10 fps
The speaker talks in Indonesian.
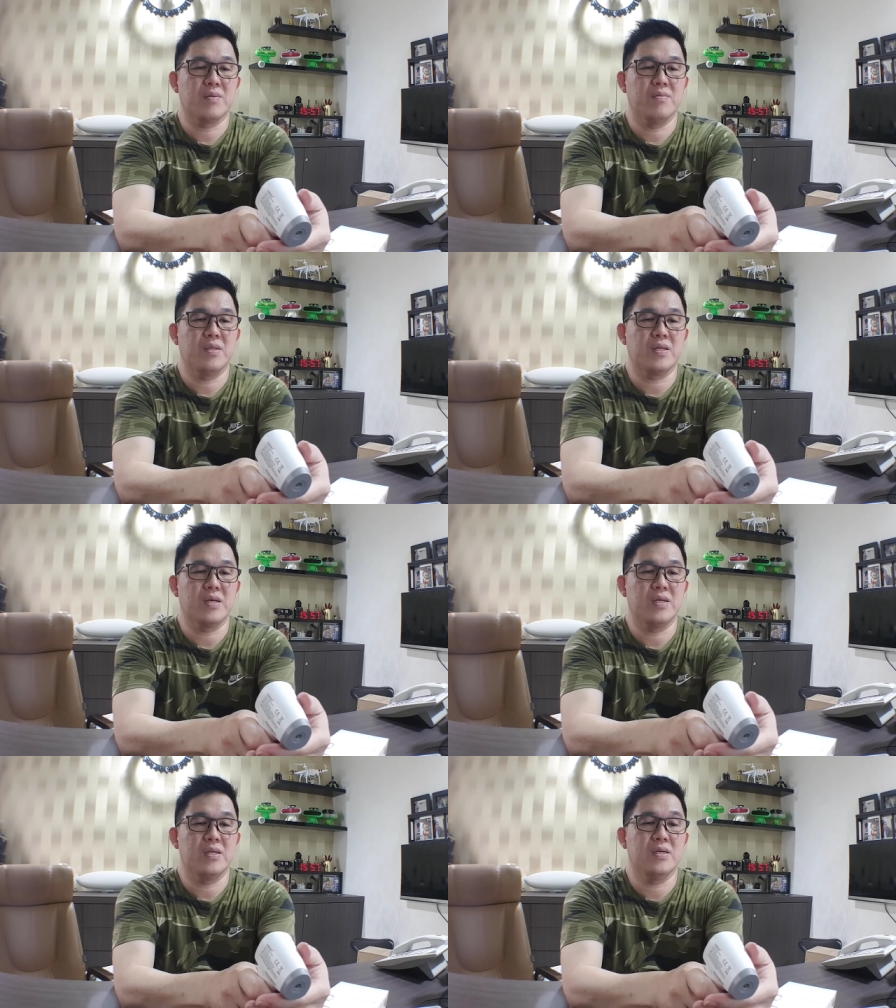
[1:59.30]

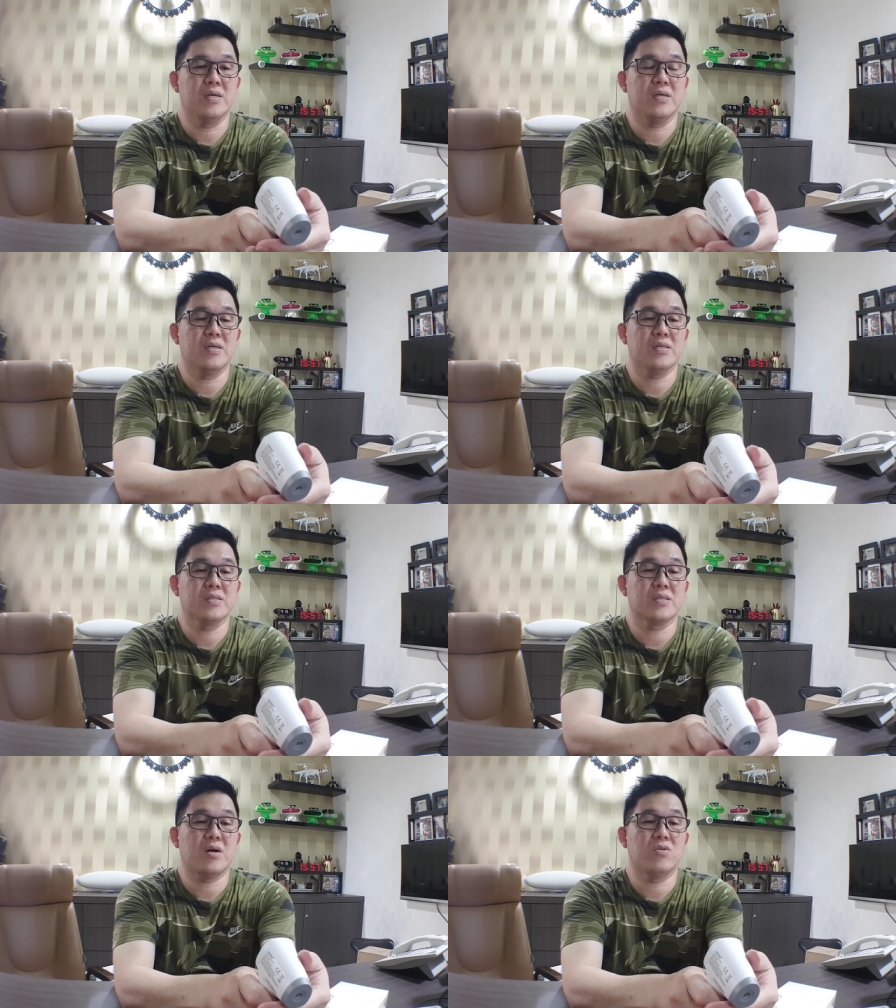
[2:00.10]
baterainya
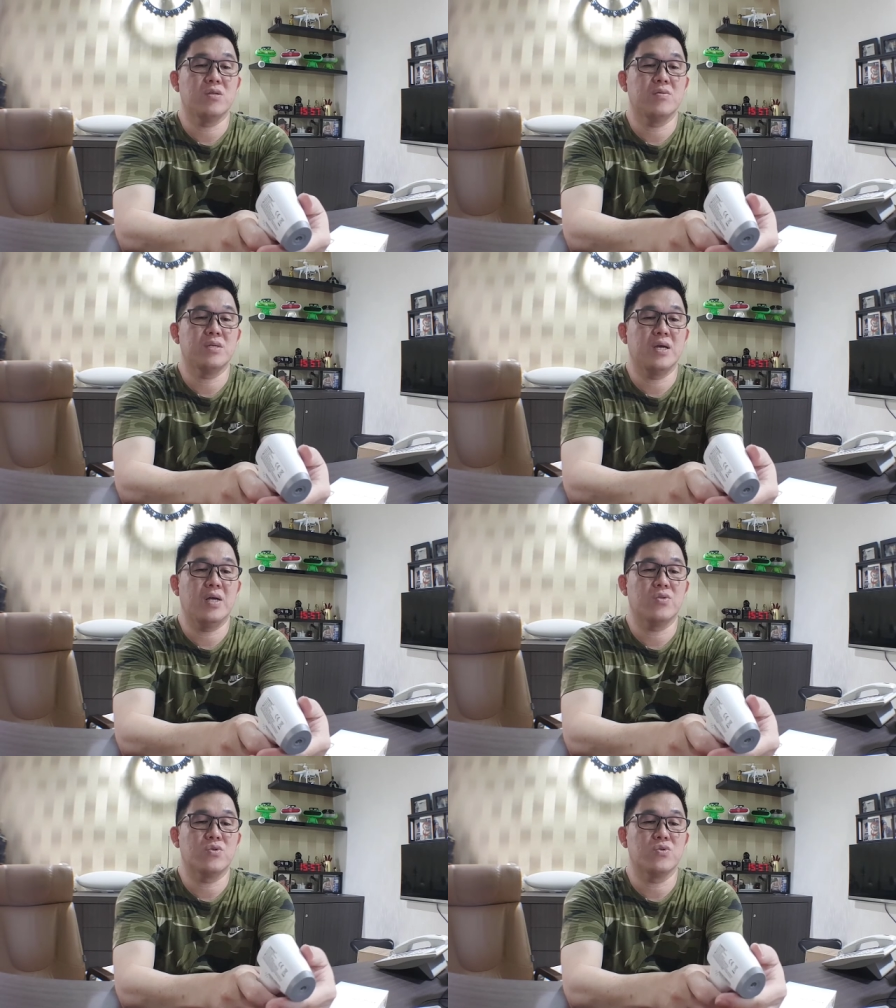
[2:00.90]
soundnya bisa
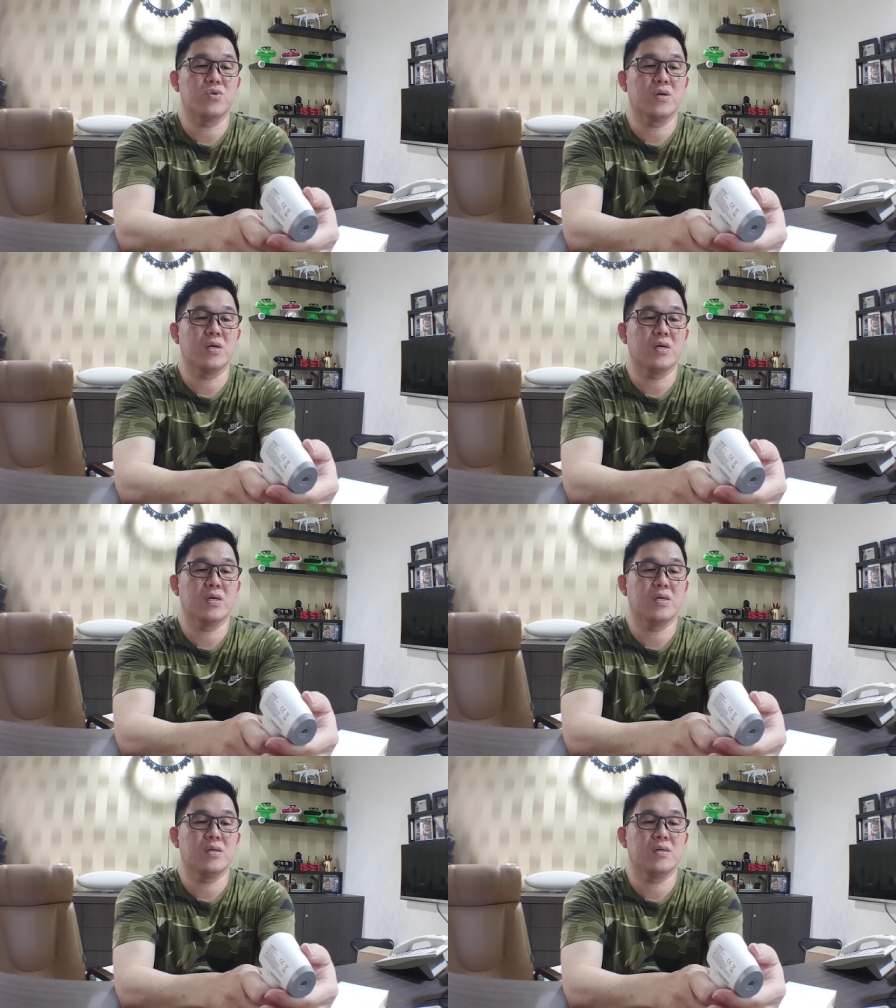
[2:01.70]
diatur juga